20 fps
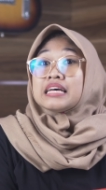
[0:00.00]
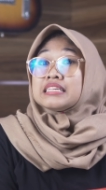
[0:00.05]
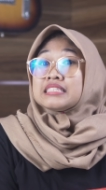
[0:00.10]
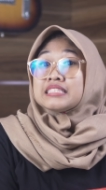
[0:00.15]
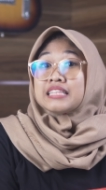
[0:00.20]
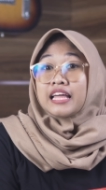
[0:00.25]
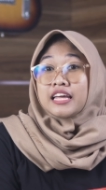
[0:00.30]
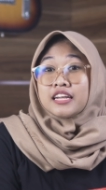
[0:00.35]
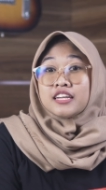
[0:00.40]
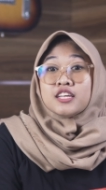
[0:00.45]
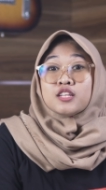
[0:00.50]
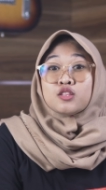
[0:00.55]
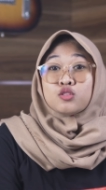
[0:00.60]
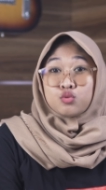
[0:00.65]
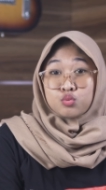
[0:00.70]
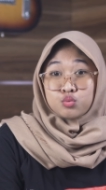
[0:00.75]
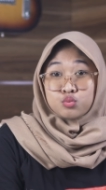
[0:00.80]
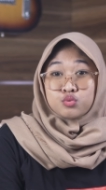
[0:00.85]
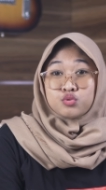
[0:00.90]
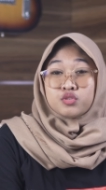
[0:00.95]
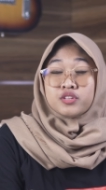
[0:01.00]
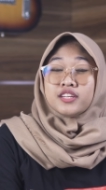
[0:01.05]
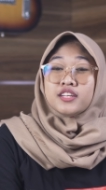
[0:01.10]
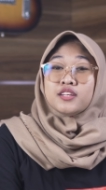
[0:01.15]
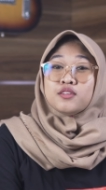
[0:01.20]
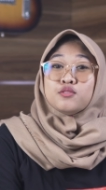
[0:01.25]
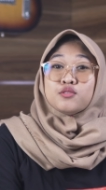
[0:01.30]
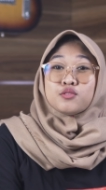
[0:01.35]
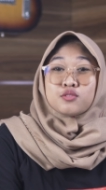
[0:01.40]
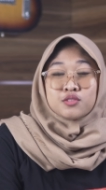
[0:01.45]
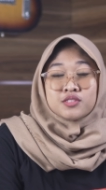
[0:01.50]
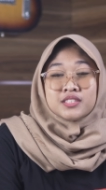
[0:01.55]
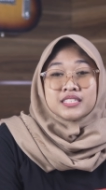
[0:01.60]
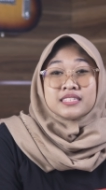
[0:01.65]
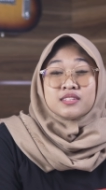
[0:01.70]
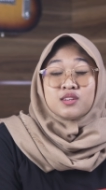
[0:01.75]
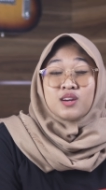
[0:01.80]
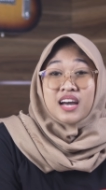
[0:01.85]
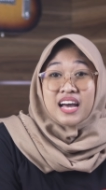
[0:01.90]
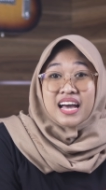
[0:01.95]
Selain itu, didukung
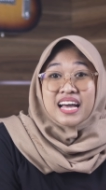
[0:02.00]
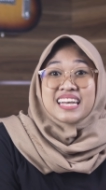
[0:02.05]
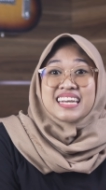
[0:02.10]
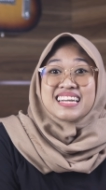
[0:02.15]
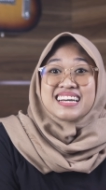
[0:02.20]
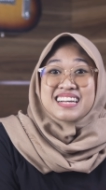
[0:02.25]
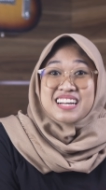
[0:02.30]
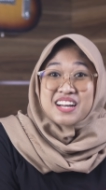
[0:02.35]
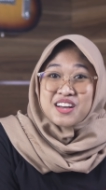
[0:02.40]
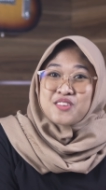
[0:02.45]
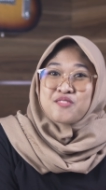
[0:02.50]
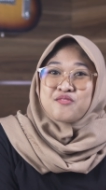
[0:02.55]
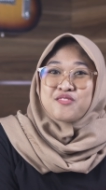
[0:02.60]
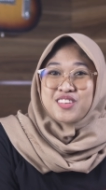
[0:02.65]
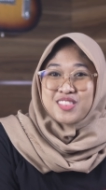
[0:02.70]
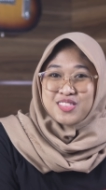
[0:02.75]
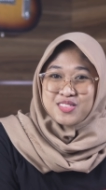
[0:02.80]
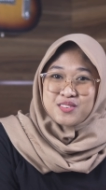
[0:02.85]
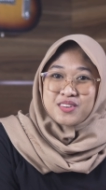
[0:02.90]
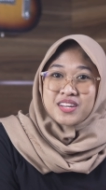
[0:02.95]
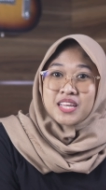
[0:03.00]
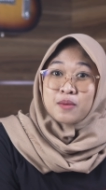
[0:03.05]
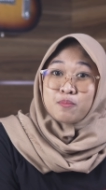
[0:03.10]
juga dengan fitur